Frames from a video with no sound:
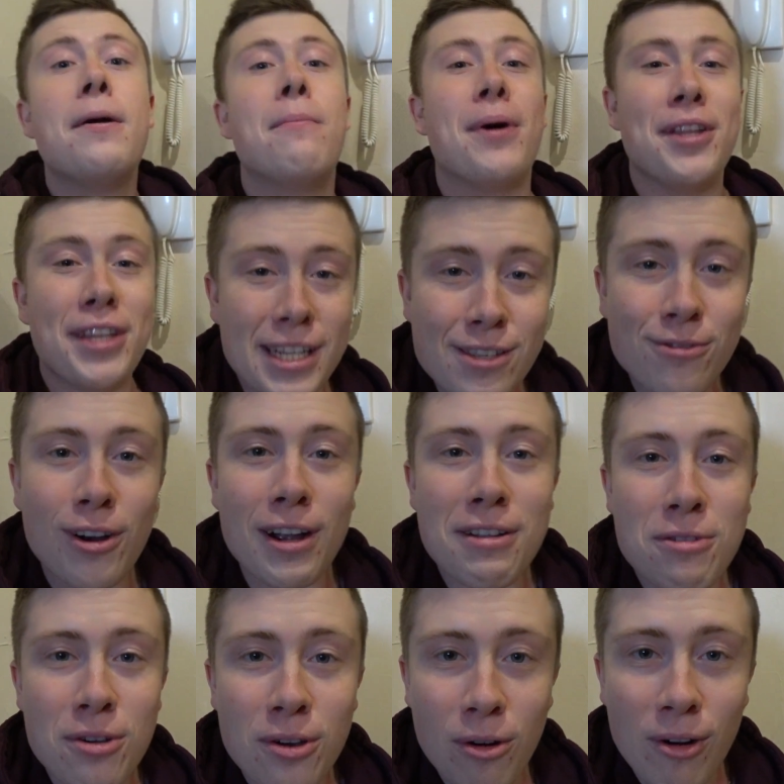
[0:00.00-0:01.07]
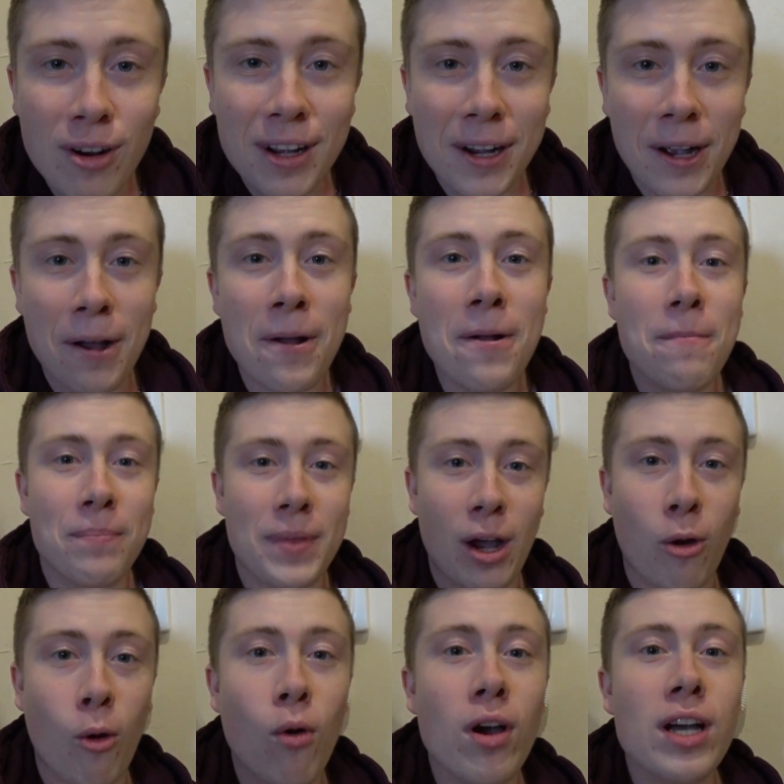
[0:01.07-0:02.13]
по названию ролика,
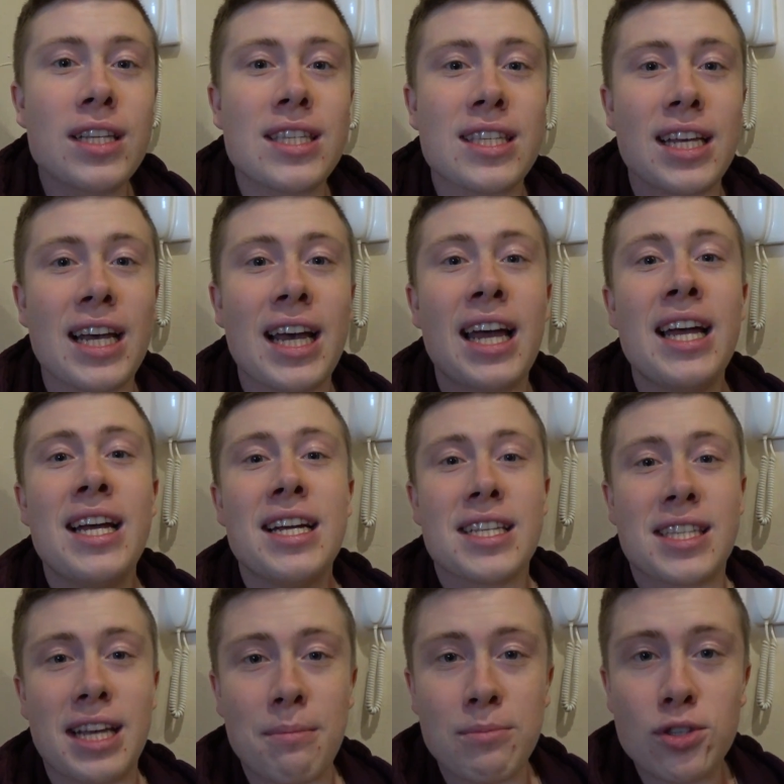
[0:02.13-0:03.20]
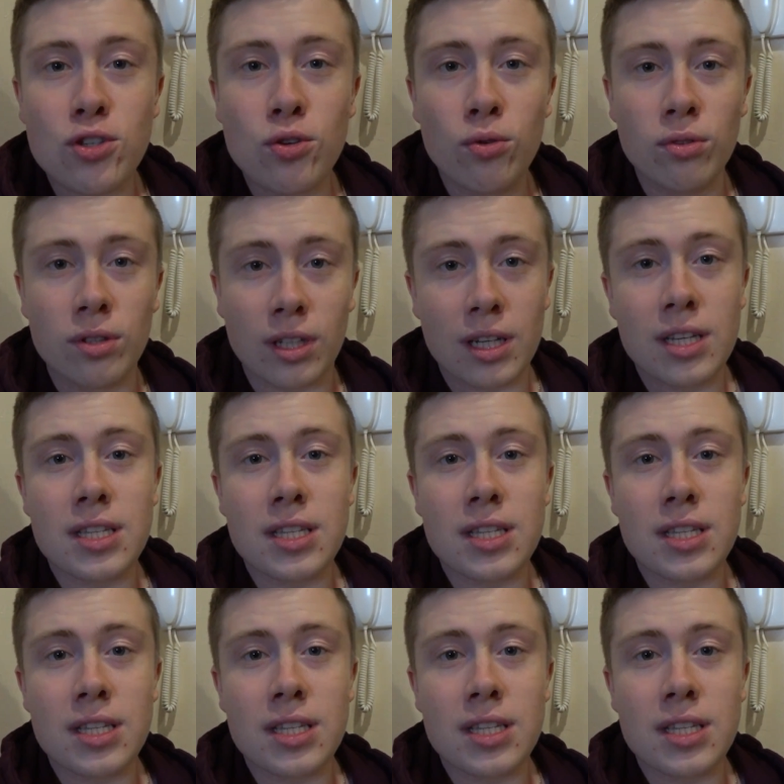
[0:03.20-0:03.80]
находится Samsung.